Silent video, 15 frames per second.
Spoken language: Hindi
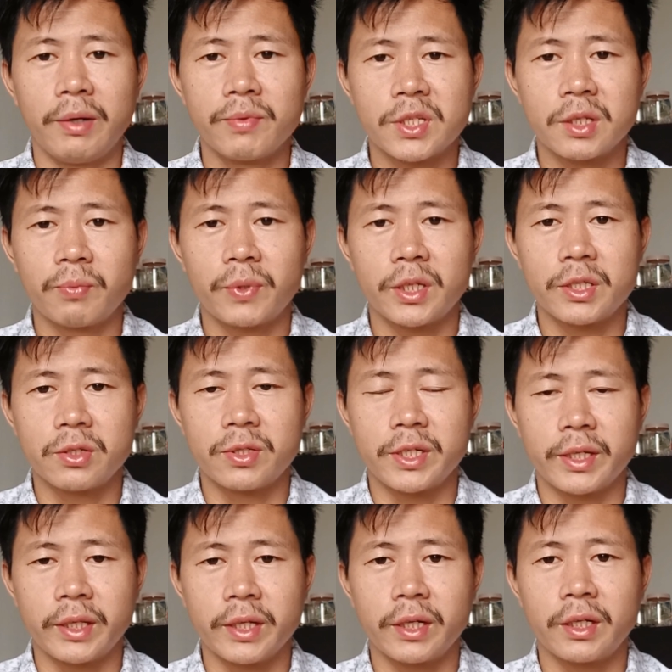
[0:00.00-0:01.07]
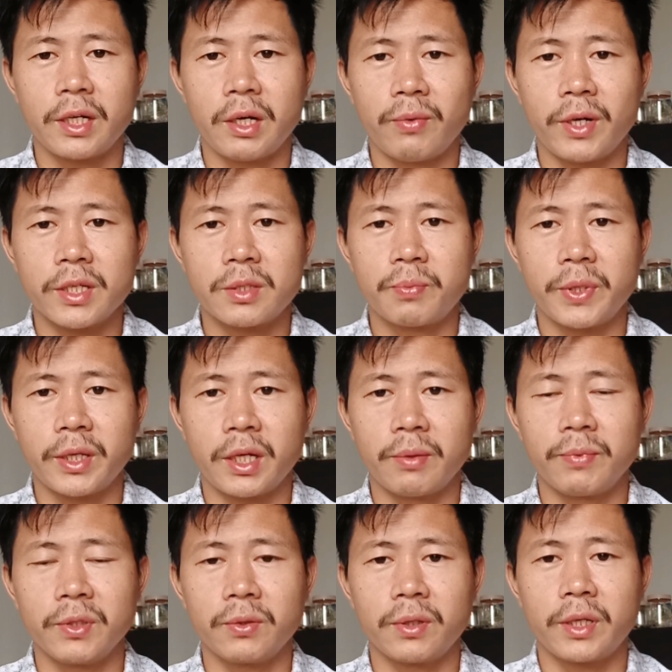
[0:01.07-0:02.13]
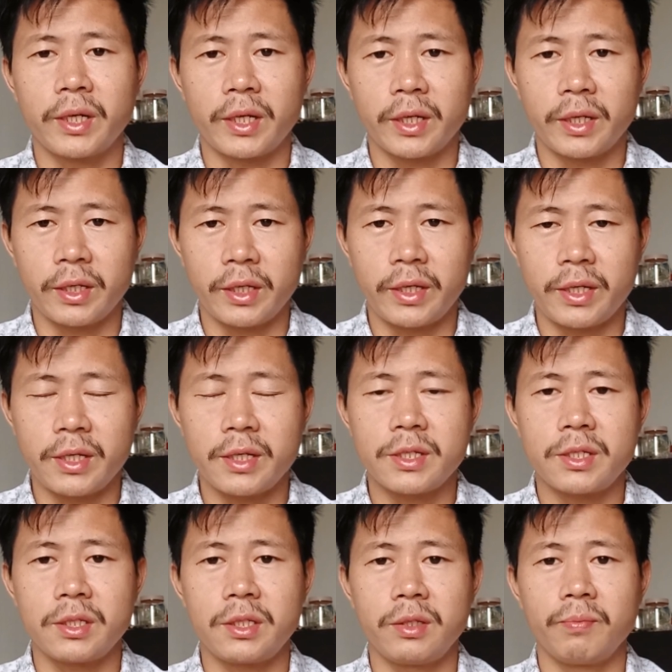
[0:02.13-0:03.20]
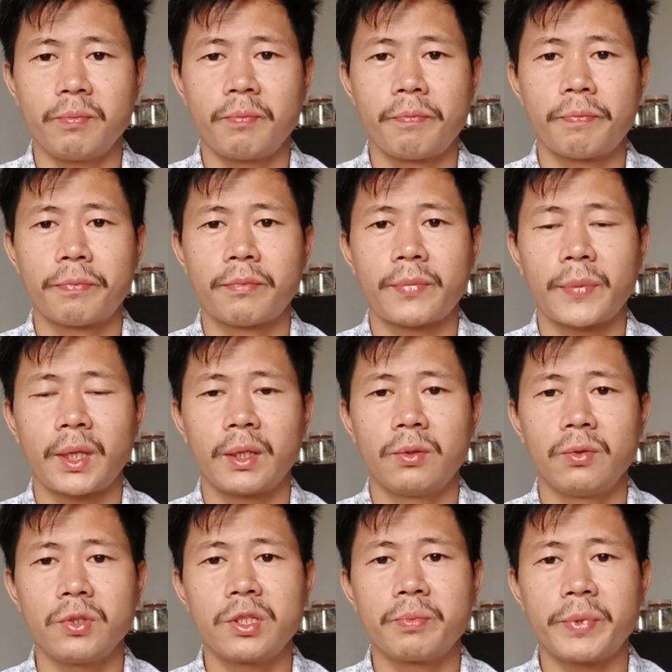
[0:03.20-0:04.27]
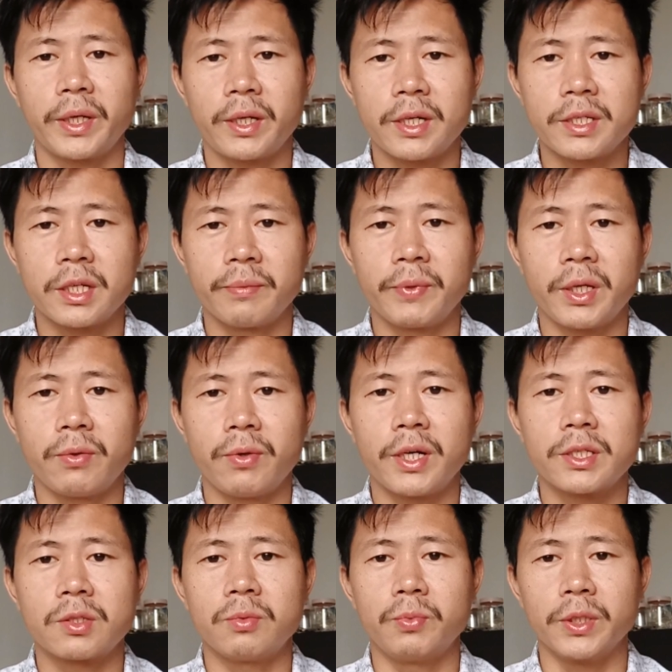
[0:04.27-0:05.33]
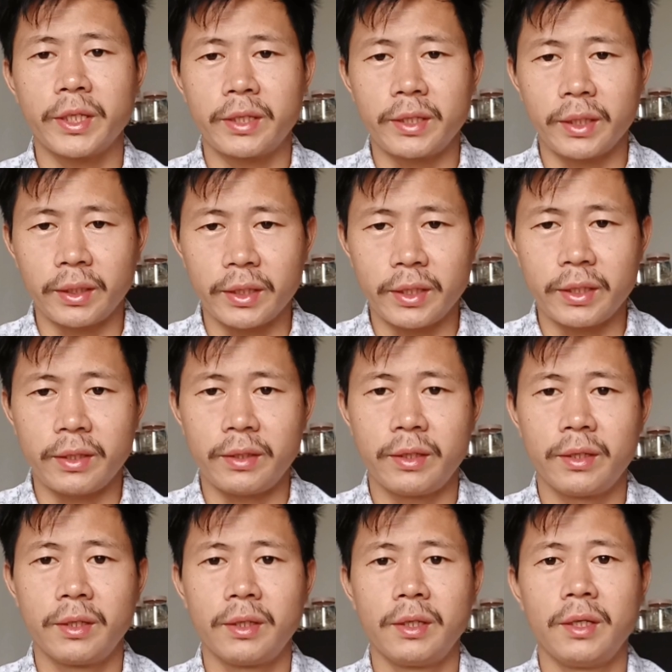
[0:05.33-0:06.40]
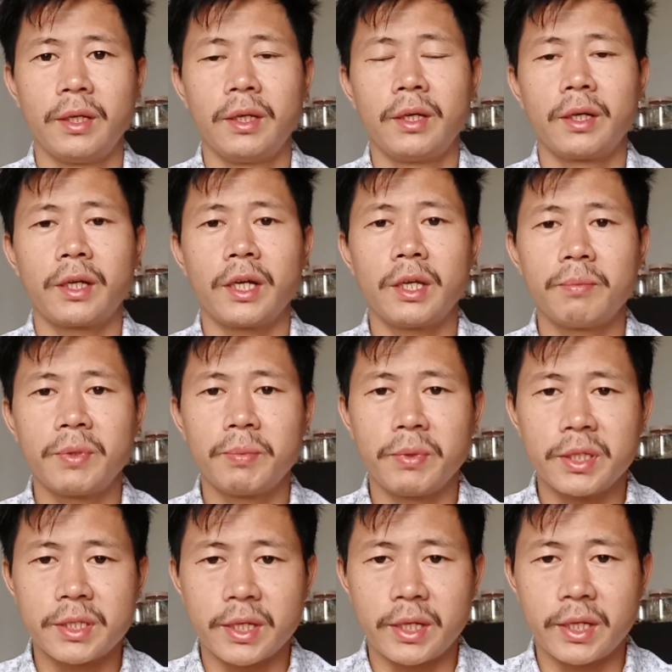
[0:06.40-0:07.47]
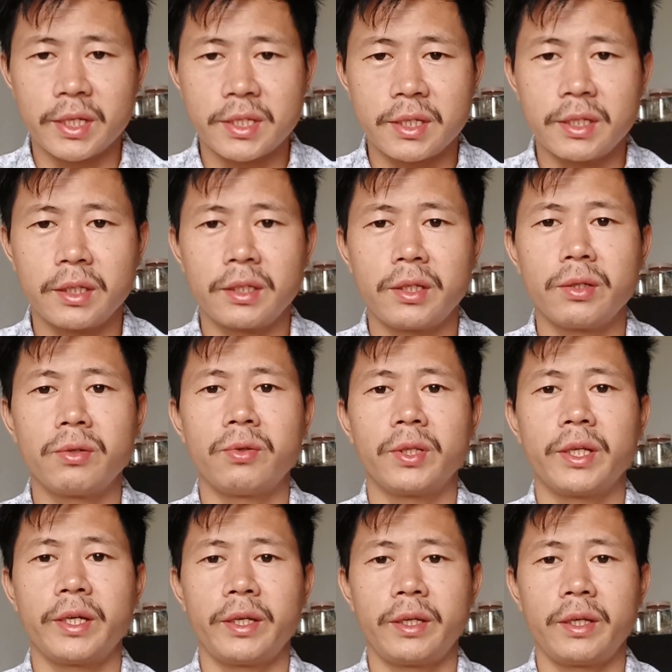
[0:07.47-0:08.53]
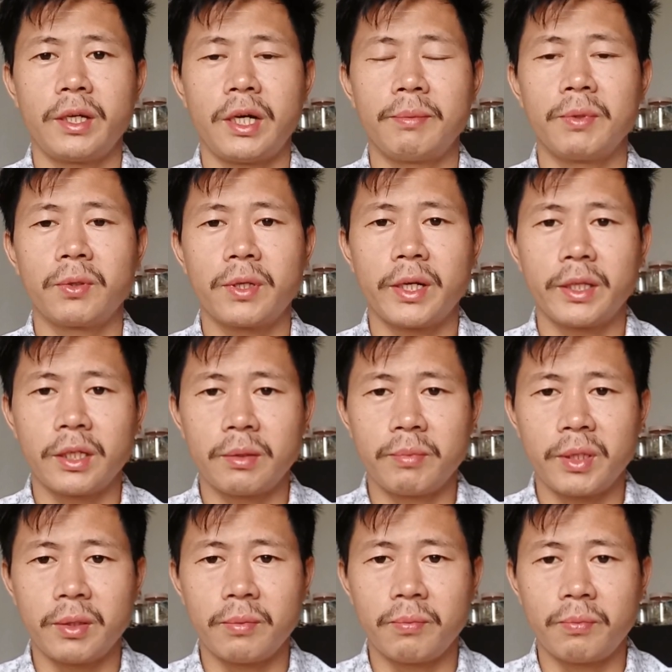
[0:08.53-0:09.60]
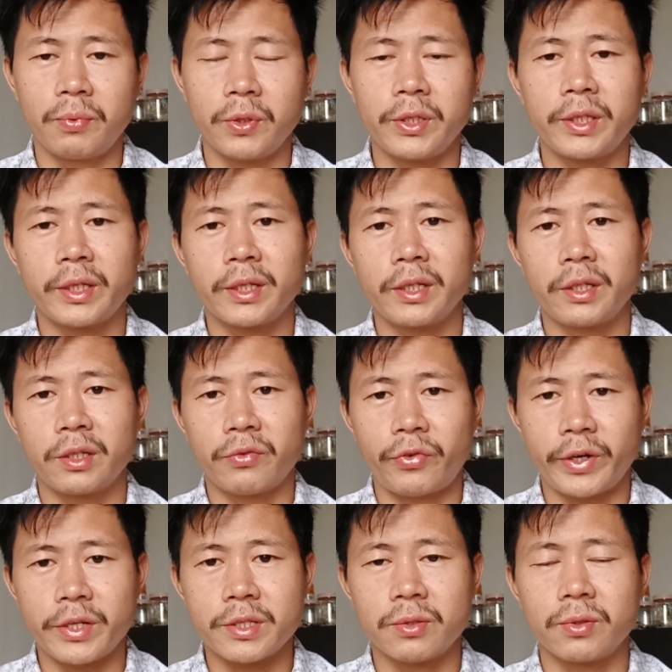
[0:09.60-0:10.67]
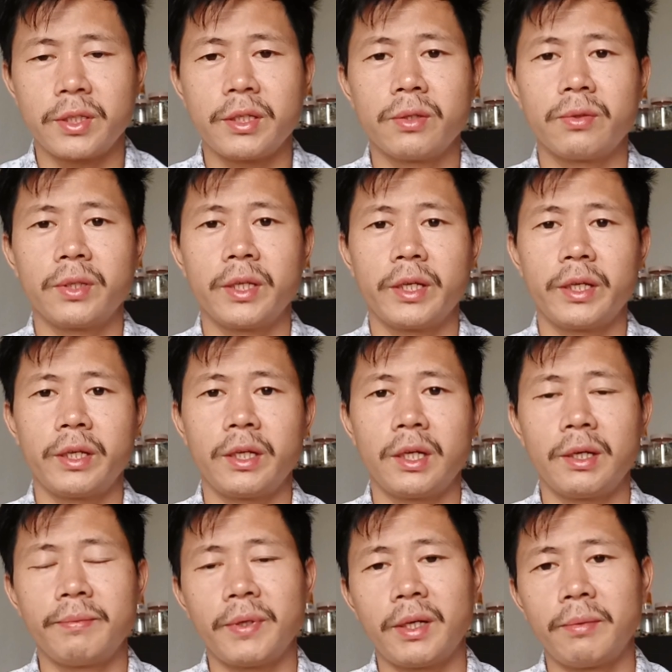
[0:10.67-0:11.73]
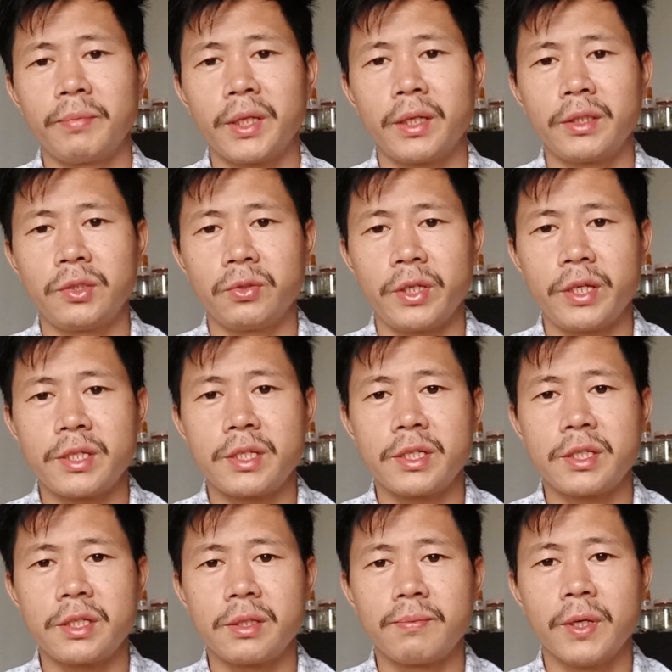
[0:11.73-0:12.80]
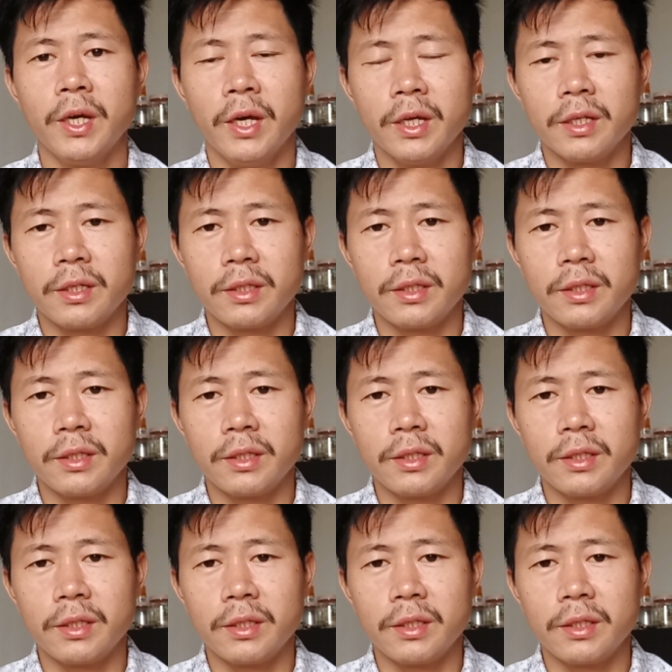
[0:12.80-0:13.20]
हम सब का जो जनता का आवाज़ पे आप लोग खड़ा है ए एएसी टीम उसी प्रकार से अपने आवाज़ को बुलंद रखना है कहीं भी मिस अंडरस्टैंडिंग नहीं होना है आप लोग का अंदर में पॉलिटिकल इंटरफ्रेंस नहीं होना है आप अपना जो सी टीम